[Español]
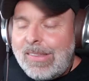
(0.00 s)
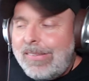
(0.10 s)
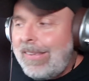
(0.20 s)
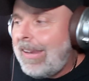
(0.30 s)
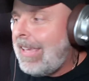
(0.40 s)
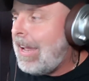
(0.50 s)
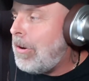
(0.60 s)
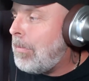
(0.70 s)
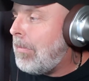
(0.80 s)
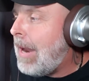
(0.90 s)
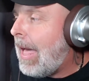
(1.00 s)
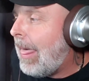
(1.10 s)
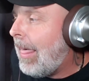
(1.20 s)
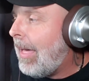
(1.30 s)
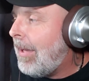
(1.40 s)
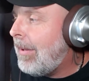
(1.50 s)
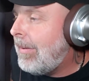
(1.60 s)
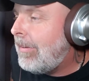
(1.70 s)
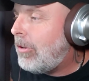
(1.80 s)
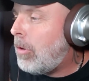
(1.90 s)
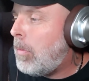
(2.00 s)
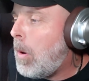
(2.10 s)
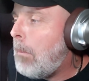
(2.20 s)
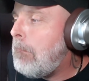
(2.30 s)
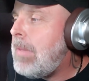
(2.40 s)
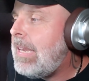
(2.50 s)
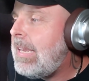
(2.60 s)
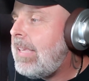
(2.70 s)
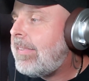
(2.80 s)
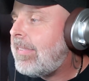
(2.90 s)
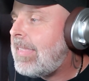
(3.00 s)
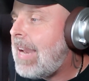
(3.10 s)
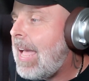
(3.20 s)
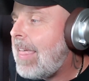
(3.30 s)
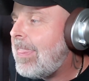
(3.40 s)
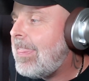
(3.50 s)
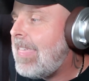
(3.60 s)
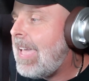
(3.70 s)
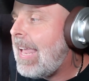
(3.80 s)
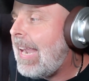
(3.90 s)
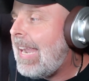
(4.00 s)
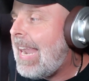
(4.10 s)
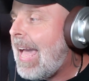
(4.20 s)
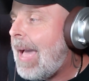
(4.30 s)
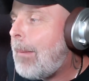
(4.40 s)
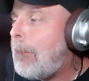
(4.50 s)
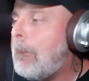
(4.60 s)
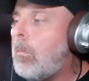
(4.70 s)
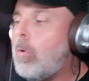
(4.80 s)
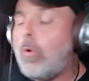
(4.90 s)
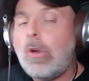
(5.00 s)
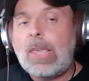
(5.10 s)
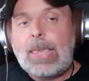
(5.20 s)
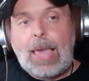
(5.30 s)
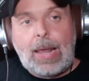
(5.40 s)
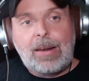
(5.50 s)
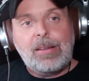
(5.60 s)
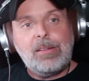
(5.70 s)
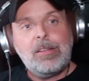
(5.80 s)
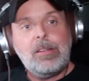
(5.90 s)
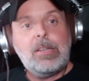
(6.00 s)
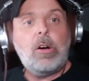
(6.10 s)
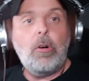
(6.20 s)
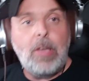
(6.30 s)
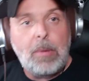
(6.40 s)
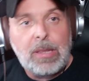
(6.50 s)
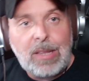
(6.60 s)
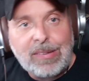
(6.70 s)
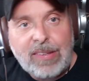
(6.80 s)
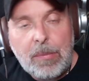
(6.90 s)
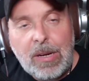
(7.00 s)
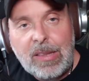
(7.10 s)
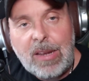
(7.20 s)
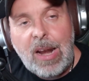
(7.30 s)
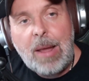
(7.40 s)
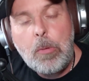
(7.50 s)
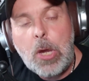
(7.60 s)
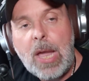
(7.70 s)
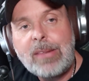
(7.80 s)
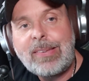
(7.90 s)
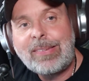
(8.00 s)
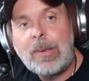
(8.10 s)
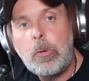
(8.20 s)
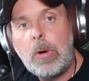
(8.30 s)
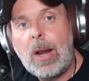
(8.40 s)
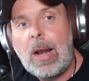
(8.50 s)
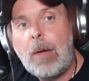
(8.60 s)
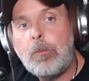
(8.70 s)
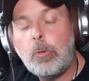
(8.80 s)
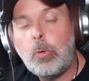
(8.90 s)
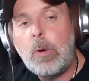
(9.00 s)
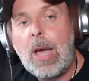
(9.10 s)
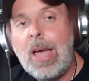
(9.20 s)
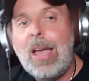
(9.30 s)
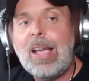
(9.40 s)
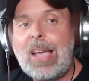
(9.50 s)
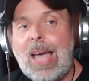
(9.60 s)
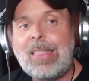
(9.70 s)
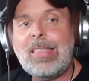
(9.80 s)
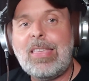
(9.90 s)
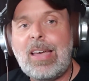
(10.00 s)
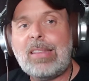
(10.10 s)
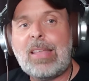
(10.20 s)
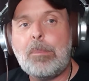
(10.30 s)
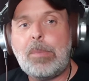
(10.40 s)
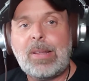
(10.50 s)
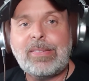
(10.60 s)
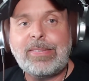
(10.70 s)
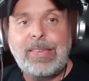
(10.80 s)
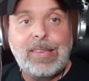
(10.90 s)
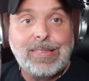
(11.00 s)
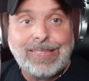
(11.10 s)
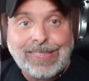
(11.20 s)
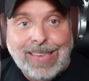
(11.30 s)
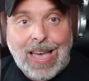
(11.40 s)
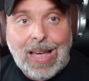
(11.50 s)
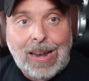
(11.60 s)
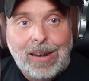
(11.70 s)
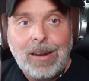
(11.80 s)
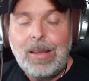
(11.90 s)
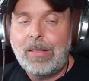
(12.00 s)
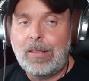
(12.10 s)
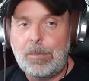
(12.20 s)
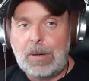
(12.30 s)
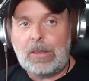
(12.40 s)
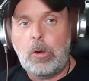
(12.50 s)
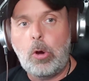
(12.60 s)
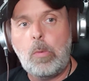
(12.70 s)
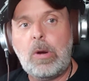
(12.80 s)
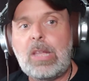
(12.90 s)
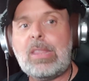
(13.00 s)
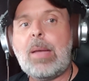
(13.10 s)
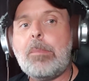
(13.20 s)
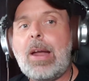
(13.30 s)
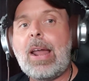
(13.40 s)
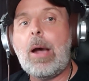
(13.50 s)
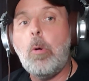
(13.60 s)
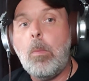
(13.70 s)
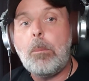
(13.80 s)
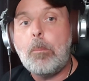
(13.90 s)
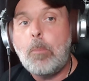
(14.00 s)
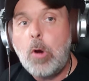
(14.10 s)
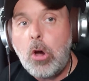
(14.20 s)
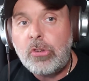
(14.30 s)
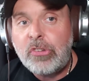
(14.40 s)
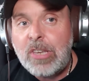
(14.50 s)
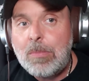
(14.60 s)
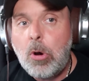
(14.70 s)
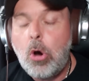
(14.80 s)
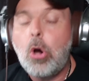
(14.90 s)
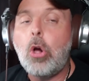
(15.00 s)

sería nombrada como ministra de la mujer. Obviamente al ser ministra de la Mujer se aseguran a la futura candidata presidencial del Partido Comunista para un próximo